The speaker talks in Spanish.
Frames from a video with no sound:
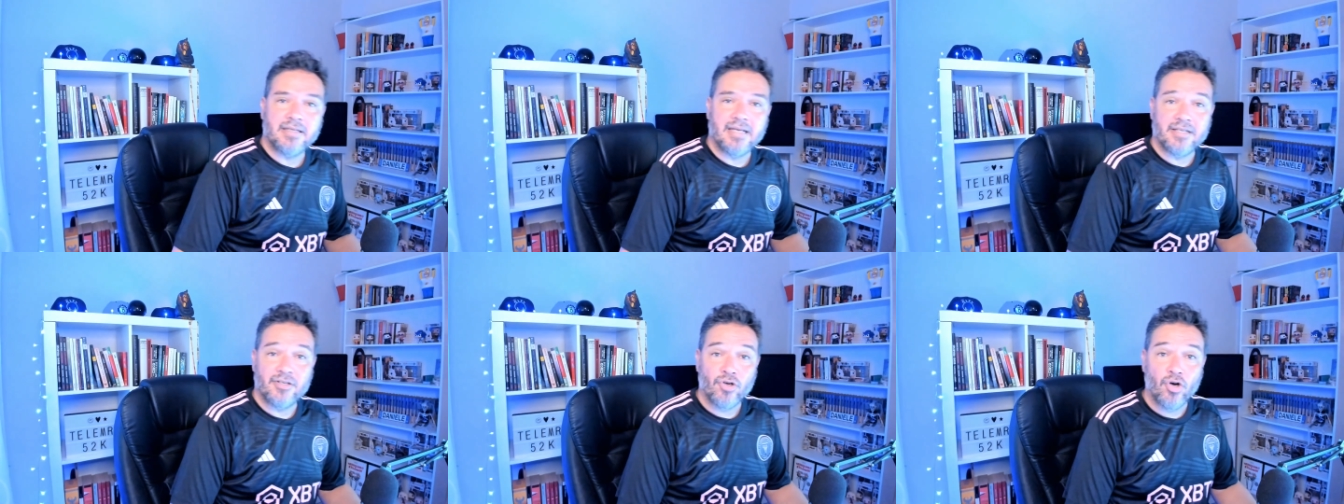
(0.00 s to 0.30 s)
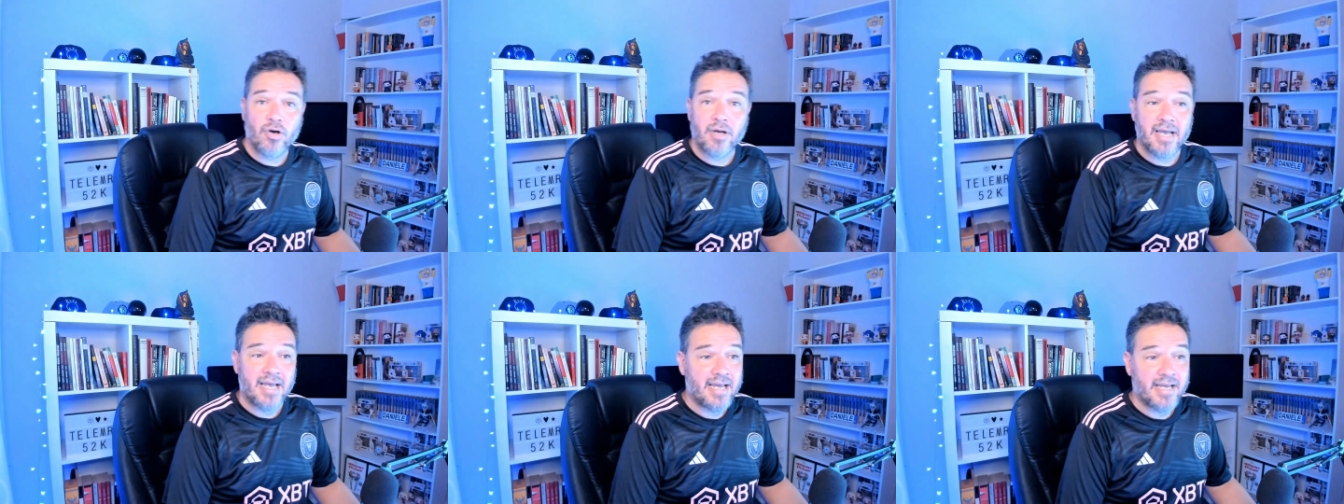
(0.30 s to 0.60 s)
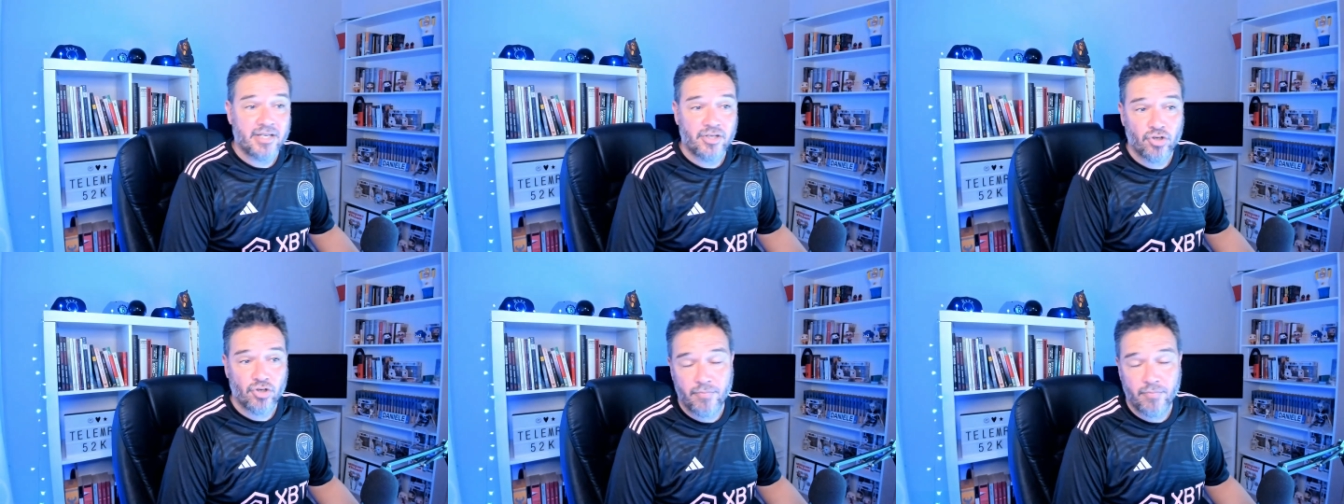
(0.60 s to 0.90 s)
Yo he
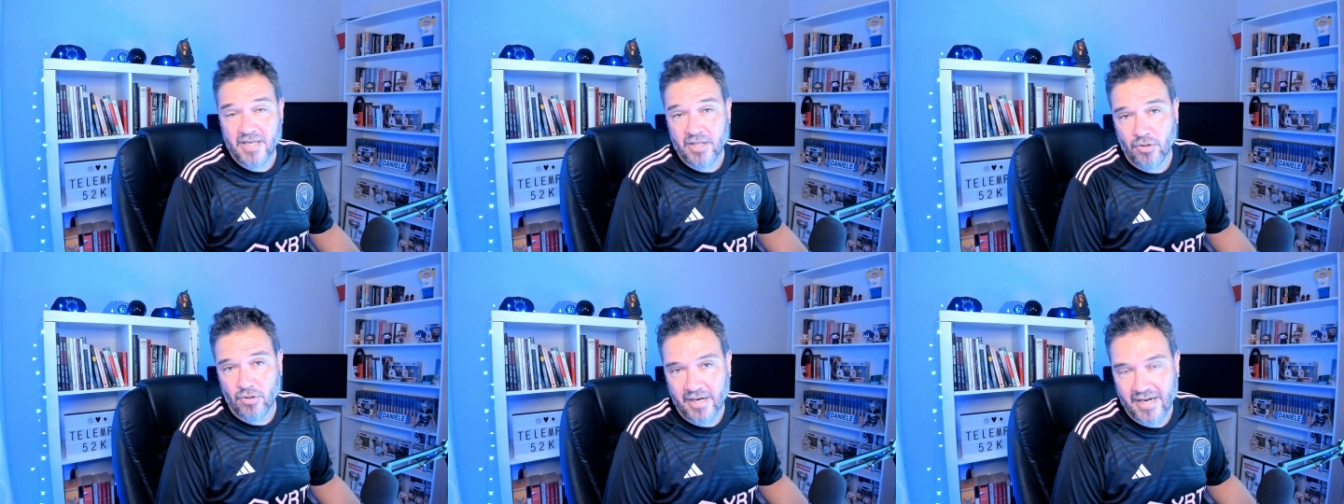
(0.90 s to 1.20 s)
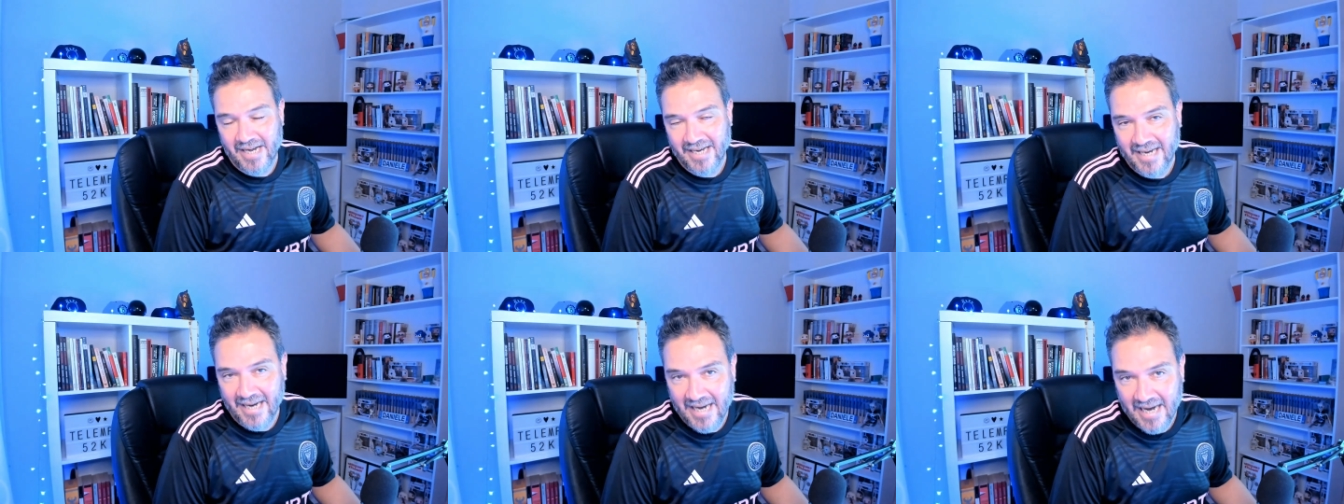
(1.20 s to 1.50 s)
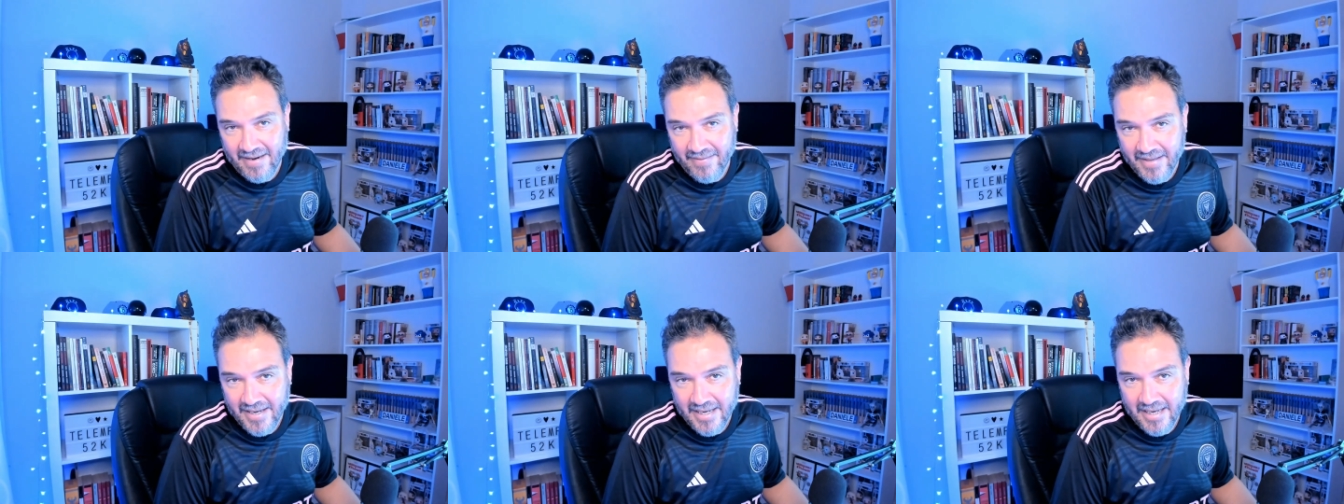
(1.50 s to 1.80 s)
hecho vídeos en el
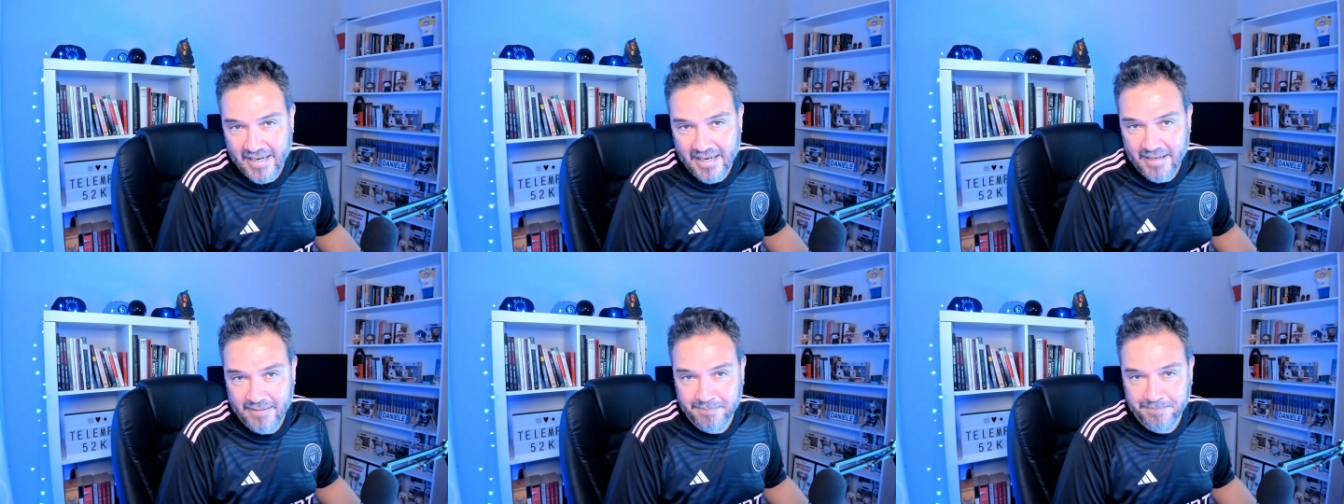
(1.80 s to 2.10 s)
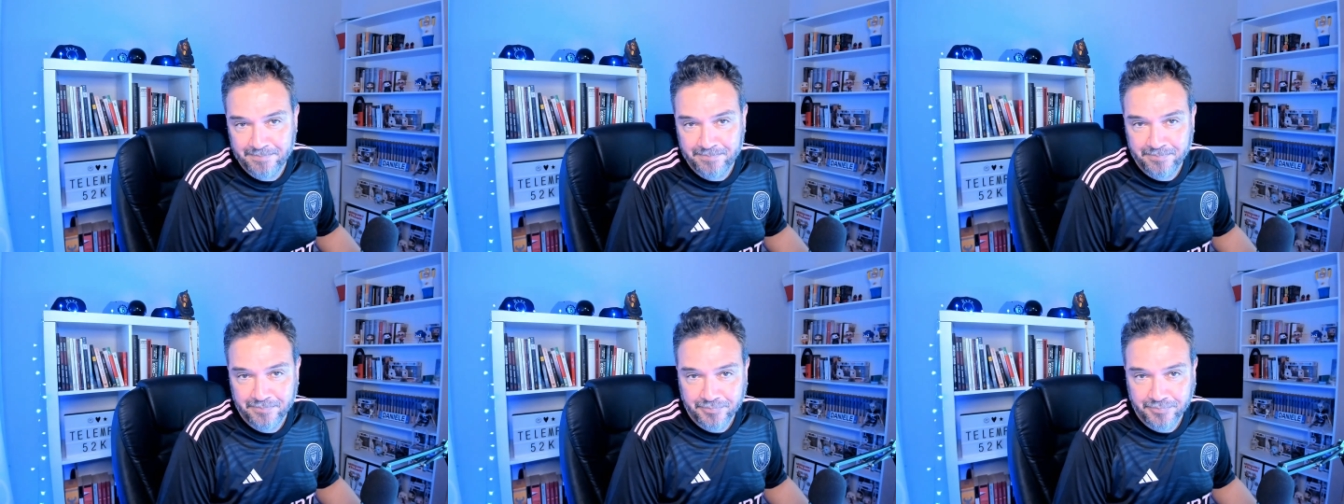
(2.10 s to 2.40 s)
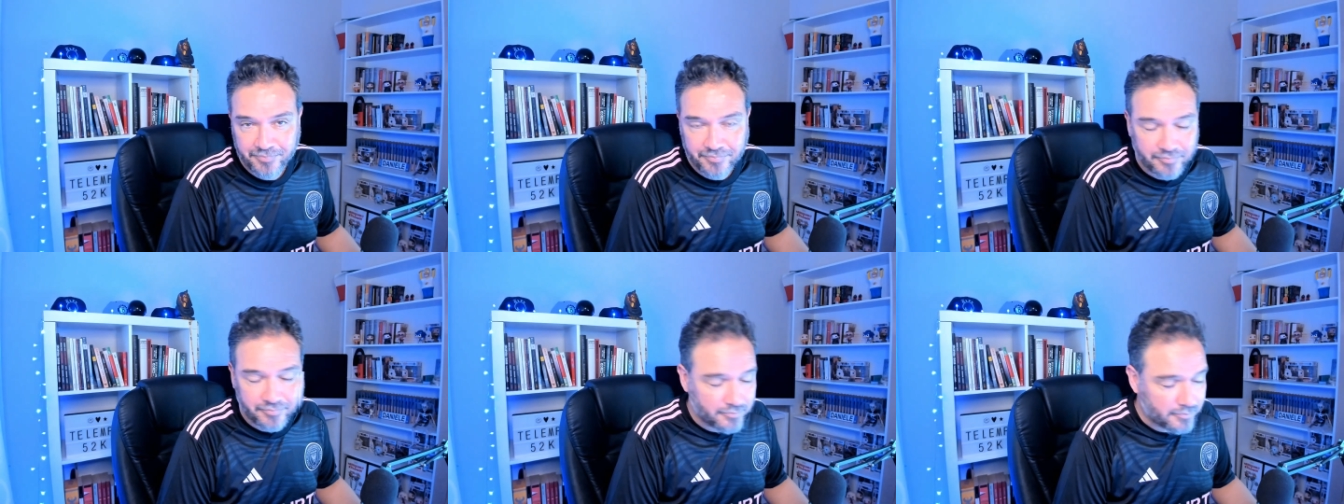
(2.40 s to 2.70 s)
canal de
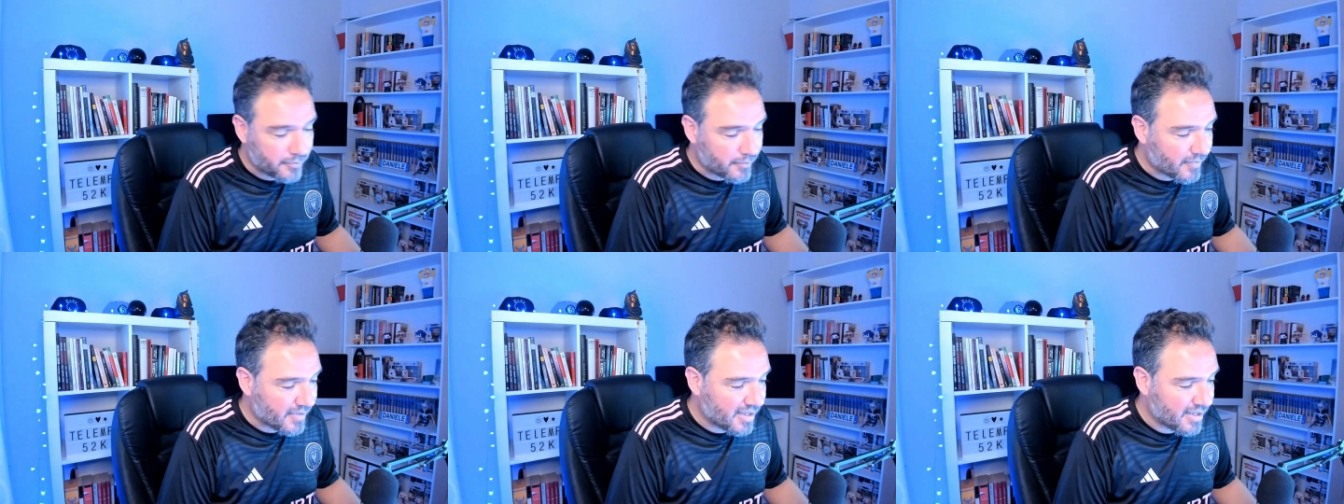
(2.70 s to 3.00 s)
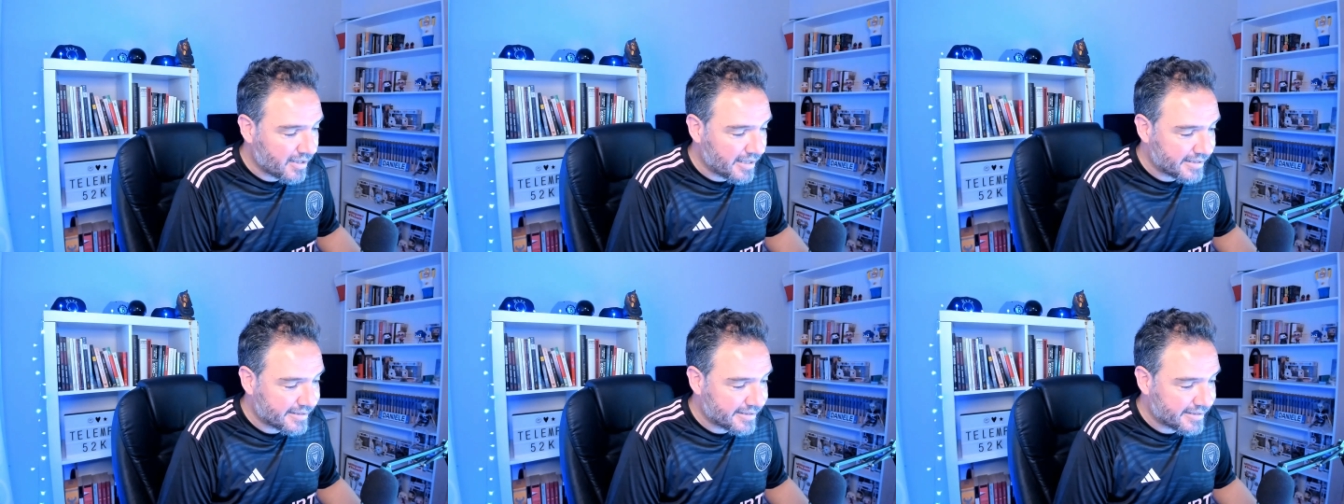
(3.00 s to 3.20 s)
mm,